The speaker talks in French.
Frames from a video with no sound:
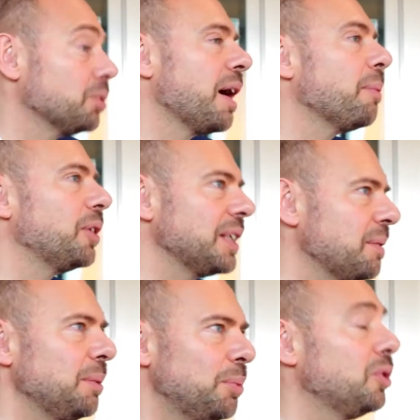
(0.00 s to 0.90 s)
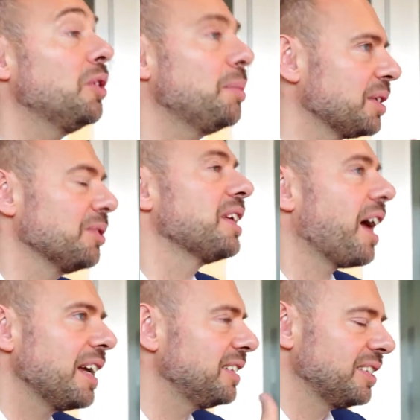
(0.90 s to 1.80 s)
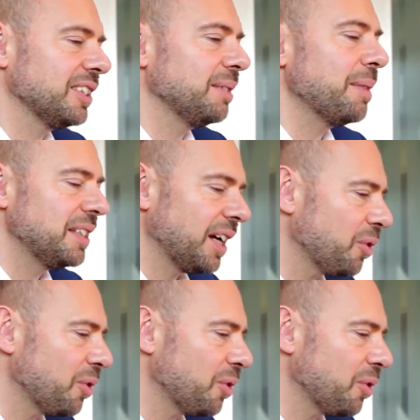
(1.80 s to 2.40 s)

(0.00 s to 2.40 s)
Ça va prendre un petit peu de temps parce que ça reste des matières